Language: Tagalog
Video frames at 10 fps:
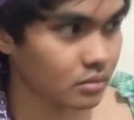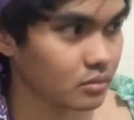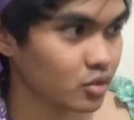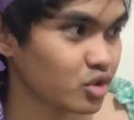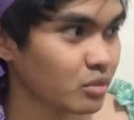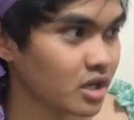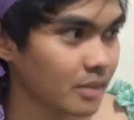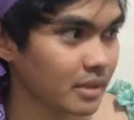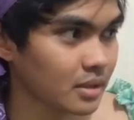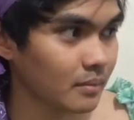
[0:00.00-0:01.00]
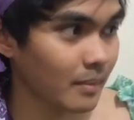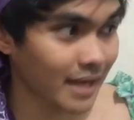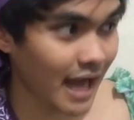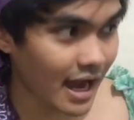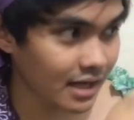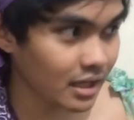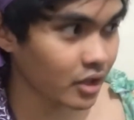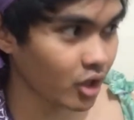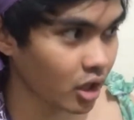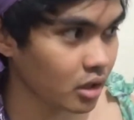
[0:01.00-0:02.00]
Gusto mo na naman mabilangan, eh,
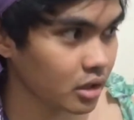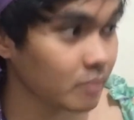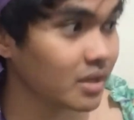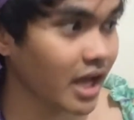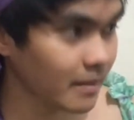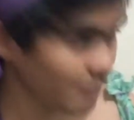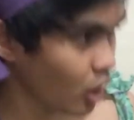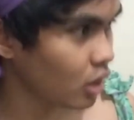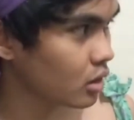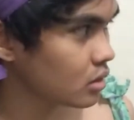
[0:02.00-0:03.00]
no? Ibigay mo.